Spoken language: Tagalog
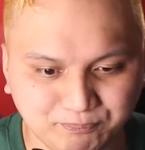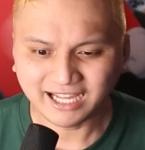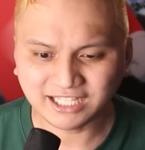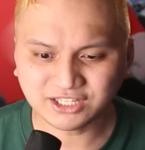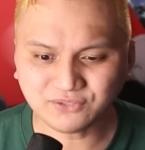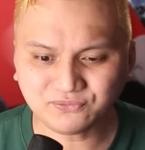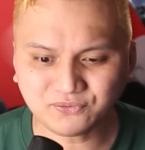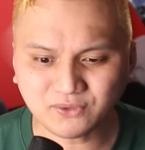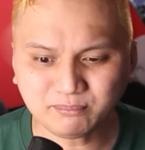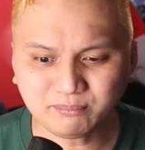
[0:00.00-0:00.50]

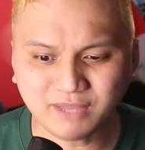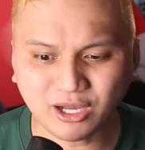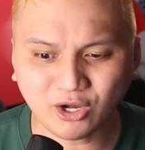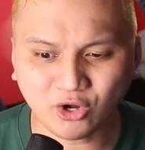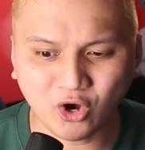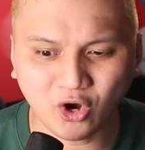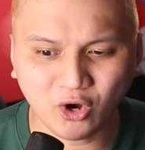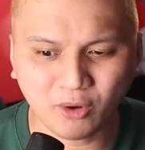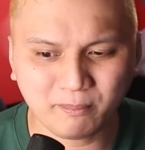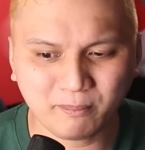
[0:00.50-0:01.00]
Ito from the
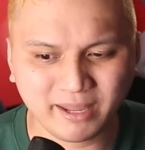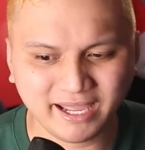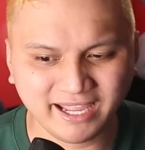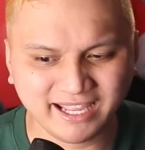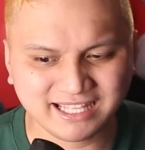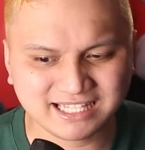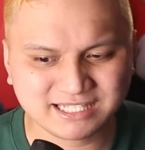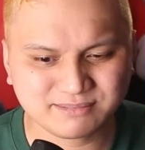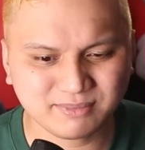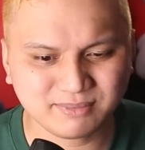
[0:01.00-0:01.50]

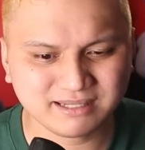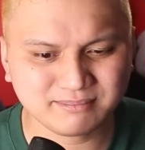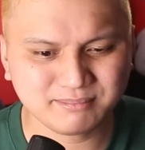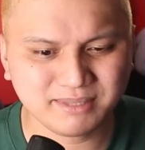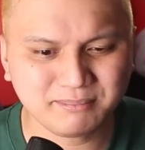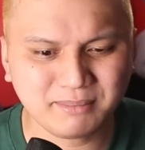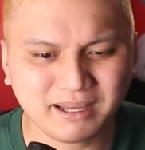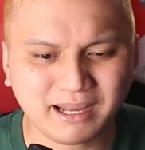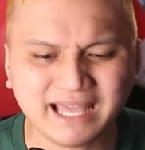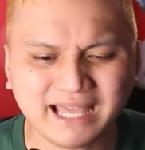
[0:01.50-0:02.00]
comments,
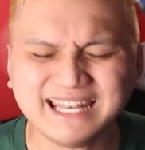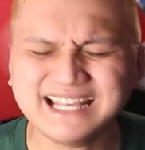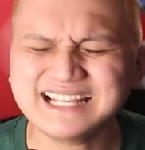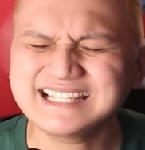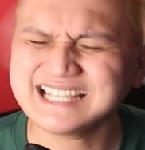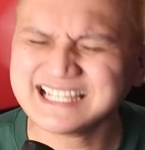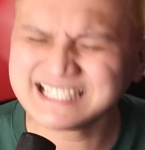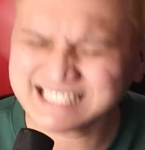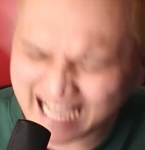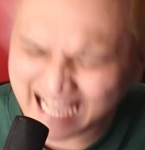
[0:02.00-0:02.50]
may mga
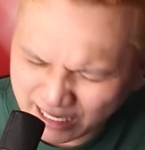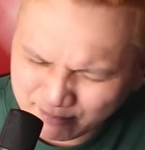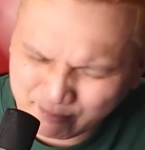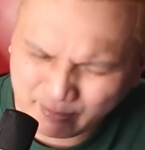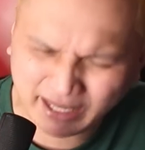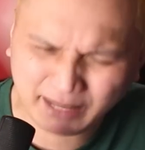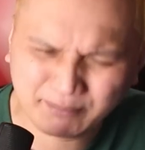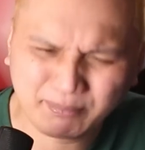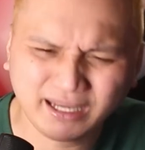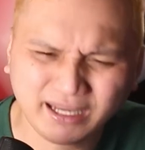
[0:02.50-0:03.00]

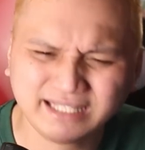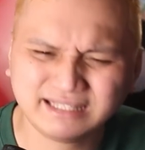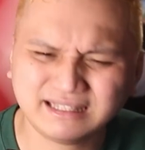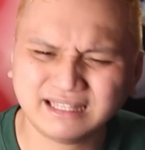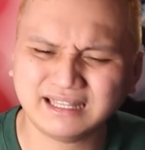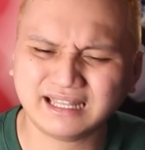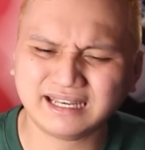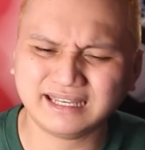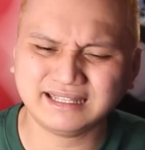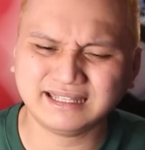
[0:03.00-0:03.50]
nagsasabi, makita
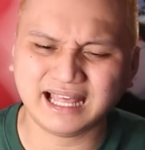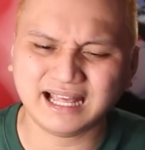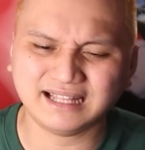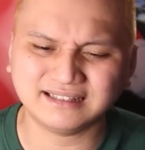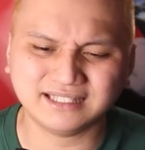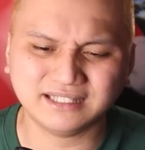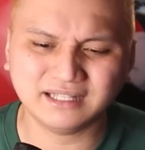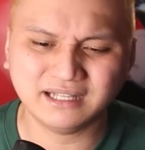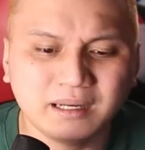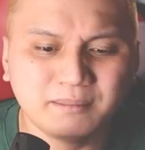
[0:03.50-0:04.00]
na rin
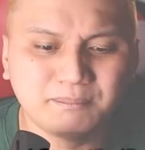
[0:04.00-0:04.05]
natin,